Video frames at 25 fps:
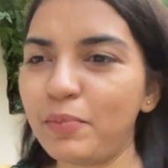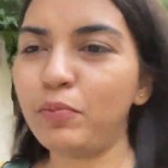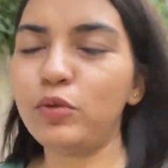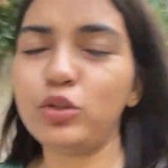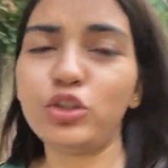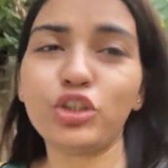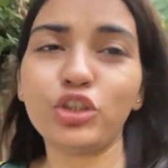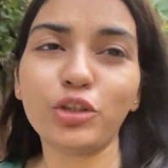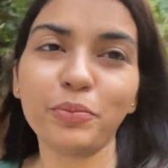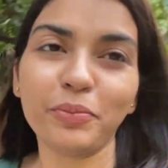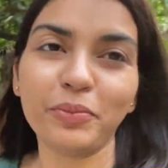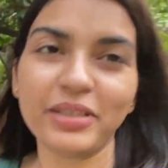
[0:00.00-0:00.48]

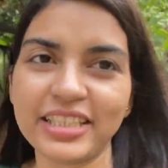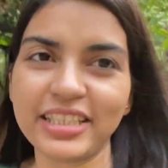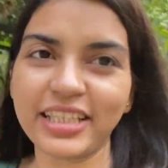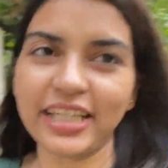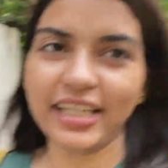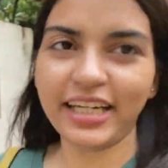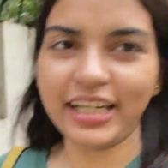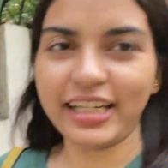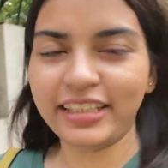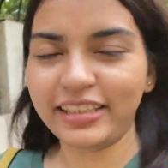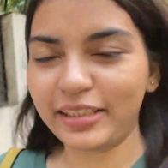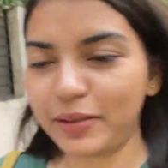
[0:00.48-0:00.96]
मुझे तो मज़ा
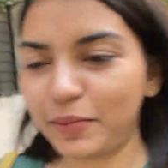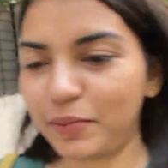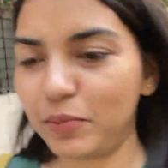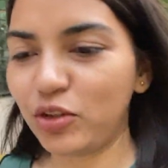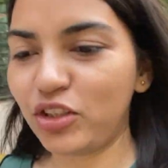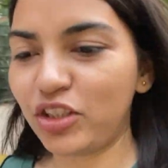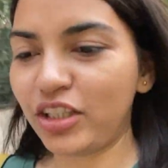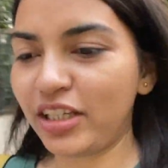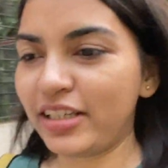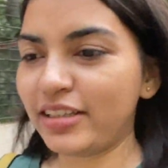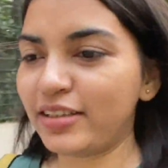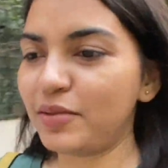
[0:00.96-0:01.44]
ही आता है
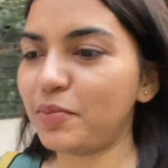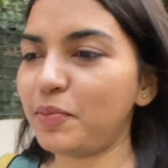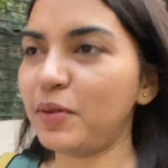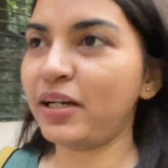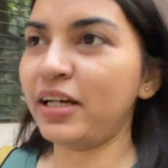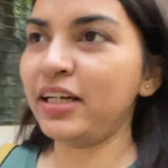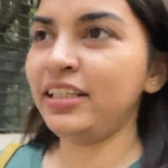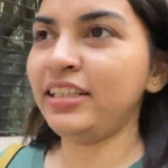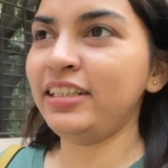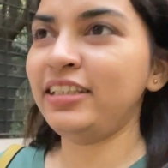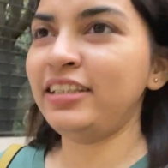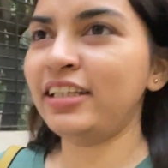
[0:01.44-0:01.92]
मुझे ये सब
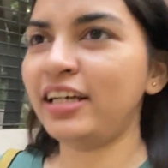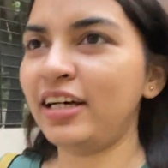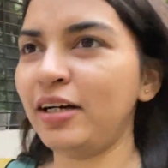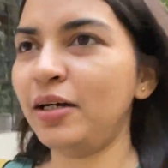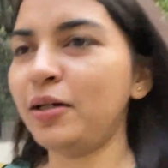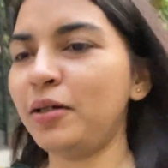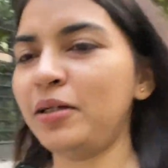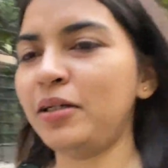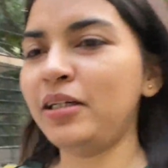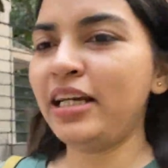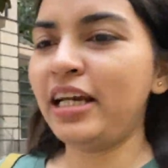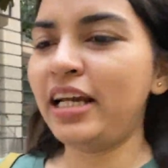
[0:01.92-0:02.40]

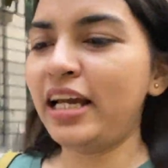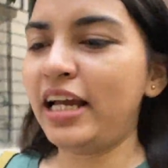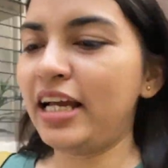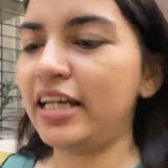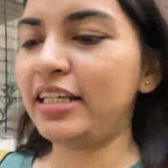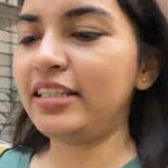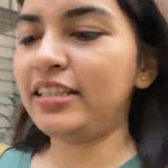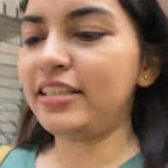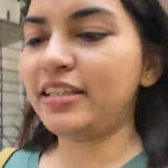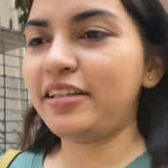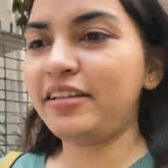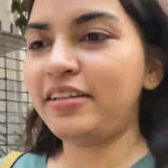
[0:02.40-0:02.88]
खरीदना
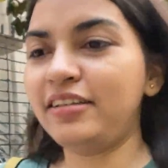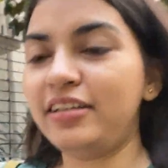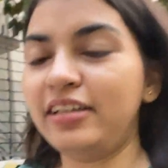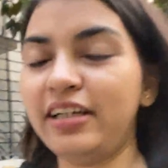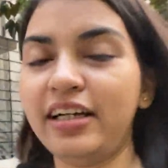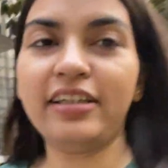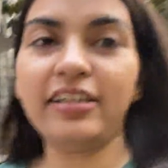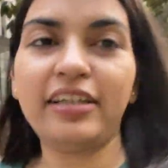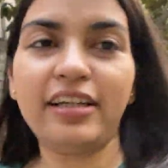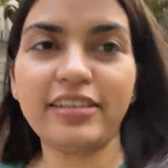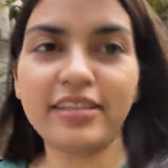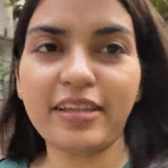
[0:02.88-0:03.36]
ऐसे
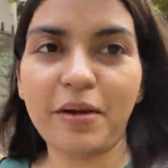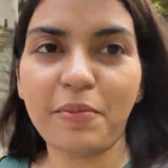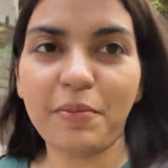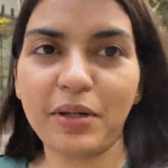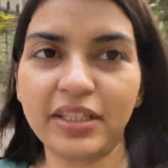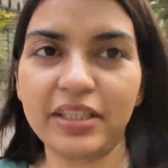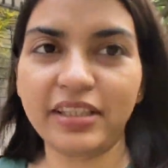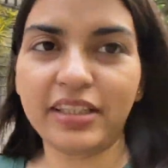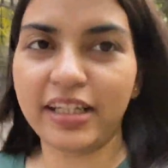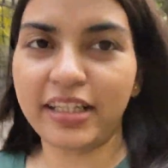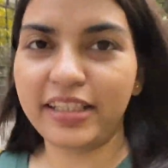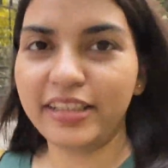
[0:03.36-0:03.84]
घर का
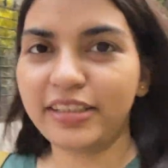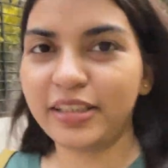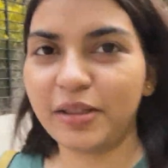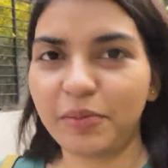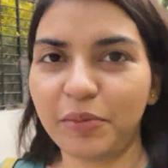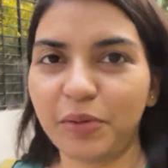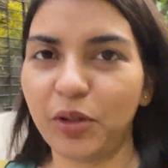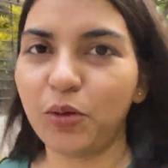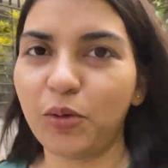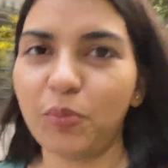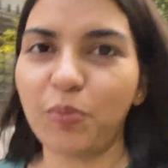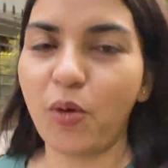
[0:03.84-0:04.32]
सामान खरीदना
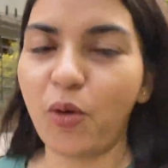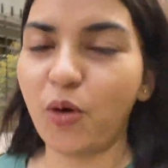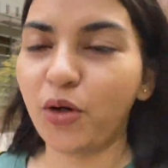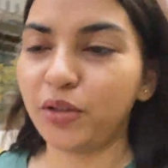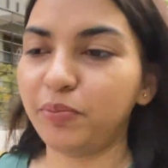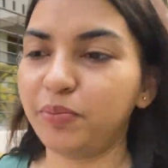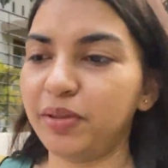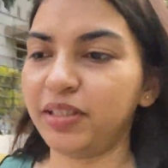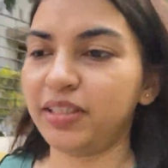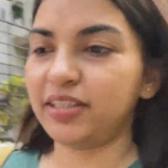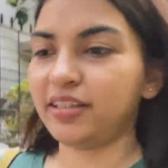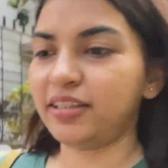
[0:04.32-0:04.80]
मेरे को
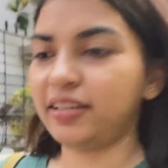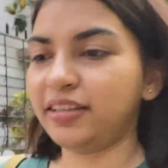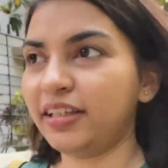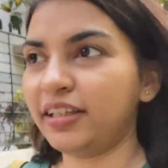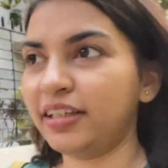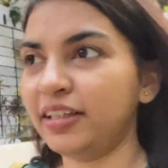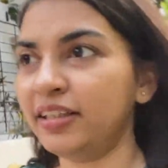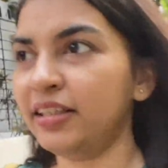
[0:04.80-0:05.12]
बहुत पसंद है